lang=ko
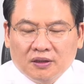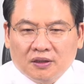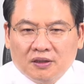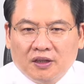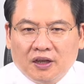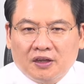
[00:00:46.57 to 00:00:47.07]

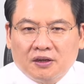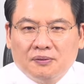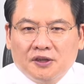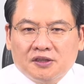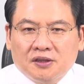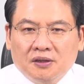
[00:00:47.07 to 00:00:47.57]
근데
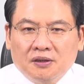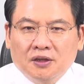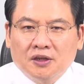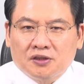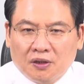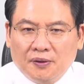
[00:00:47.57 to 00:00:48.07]
그러면서
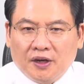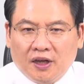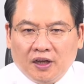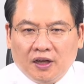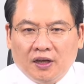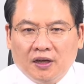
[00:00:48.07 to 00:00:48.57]

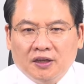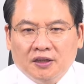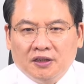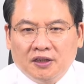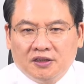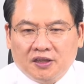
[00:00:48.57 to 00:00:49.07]
저번에
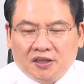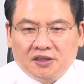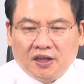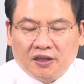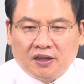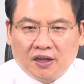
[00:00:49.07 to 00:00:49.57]
일제
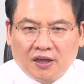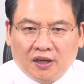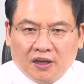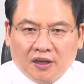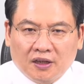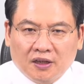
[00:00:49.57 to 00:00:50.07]
시대
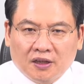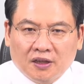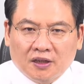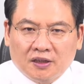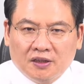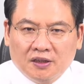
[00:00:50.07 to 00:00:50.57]
때
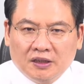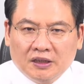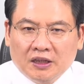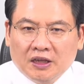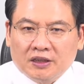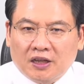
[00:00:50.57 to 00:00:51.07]
그
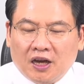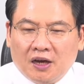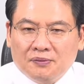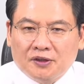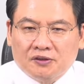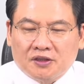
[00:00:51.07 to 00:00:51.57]

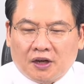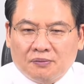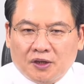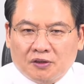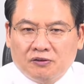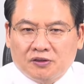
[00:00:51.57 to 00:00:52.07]
대한민국
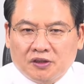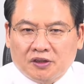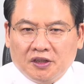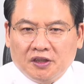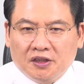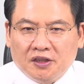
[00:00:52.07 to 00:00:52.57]
사람들의
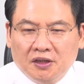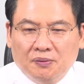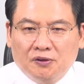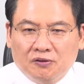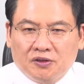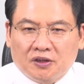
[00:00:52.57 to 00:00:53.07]
국적이
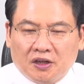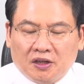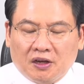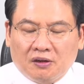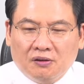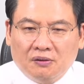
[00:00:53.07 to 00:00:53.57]
일본
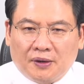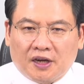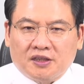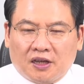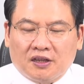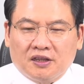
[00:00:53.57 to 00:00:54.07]
국적이었다고
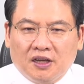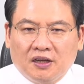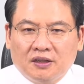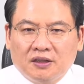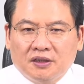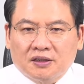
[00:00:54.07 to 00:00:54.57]
말하지 않았느냐?